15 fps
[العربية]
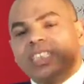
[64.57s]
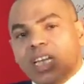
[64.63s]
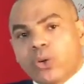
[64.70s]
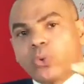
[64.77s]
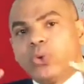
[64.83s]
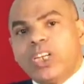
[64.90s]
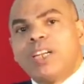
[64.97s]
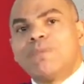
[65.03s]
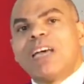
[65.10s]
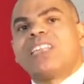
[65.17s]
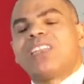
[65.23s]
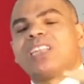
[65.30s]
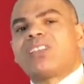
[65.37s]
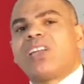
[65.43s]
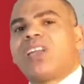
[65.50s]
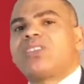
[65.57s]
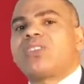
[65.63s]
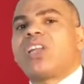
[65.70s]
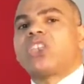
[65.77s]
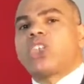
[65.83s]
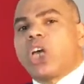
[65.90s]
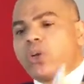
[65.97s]
تقول المادة
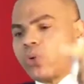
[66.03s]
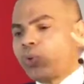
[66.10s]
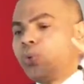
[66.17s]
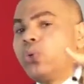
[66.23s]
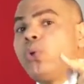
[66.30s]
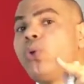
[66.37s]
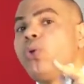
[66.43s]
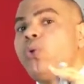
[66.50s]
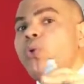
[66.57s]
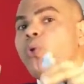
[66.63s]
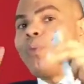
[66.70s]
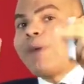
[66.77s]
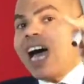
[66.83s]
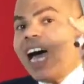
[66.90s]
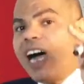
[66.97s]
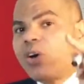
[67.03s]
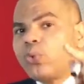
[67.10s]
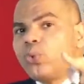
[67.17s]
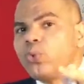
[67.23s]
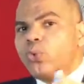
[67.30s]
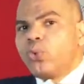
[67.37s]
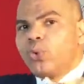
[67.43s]
13 كل
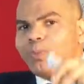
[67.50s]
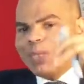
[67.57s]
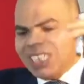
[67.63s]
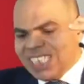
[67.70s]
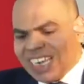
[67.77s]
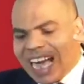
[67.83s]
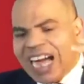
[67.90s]
محكوم